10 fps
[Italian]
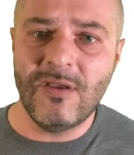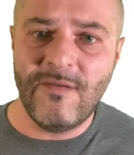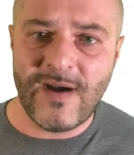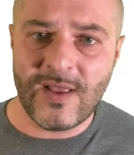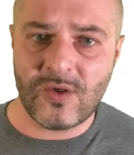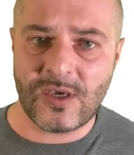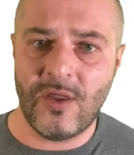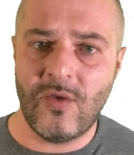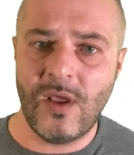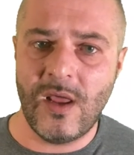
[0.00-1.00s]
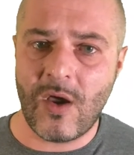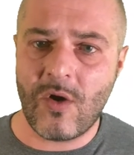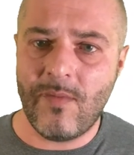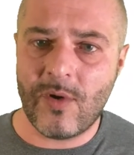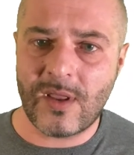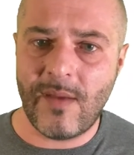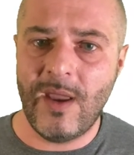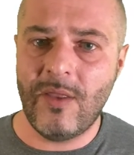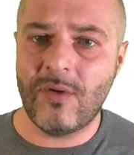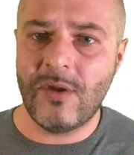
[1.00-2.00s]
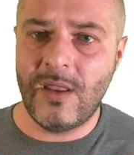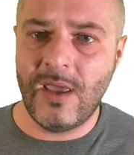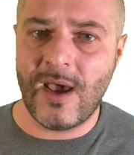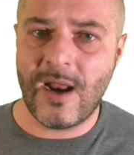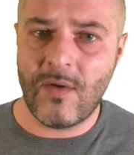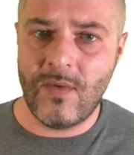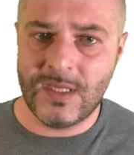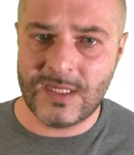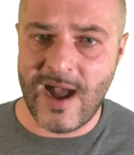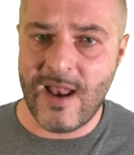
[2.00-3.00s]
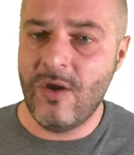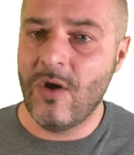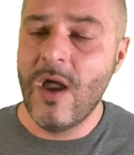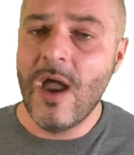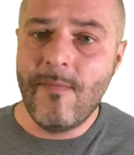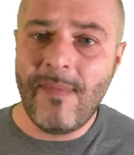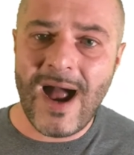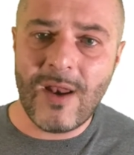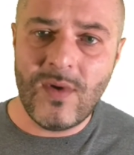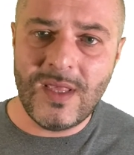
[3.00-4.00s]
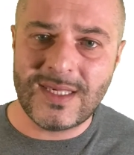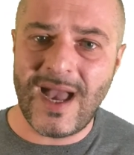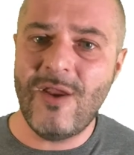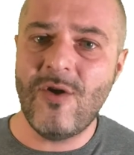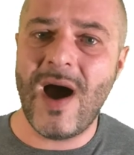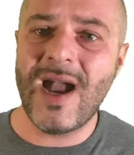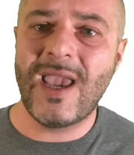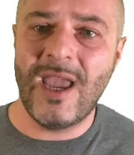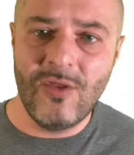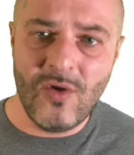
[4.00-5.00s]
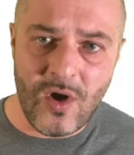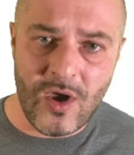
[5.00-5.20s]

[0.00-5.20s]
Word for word: fanno scaturire il comportamento del tirare al guinzaglio, ma al guinzaglio anche noi